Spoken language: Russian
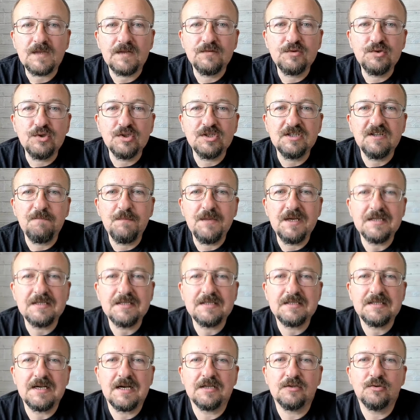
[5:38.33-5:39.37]
все это
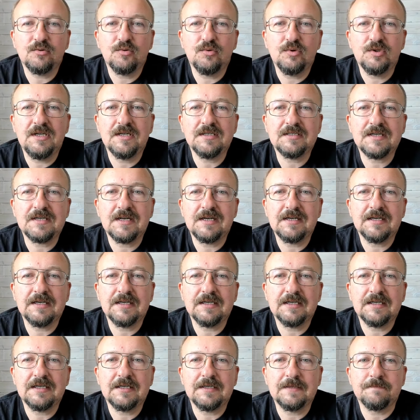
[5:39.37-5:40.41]
вместе, оно
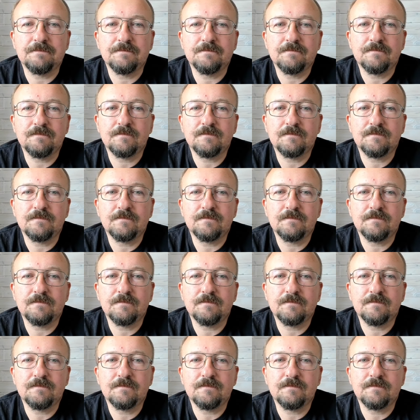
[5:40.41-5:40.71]
несколько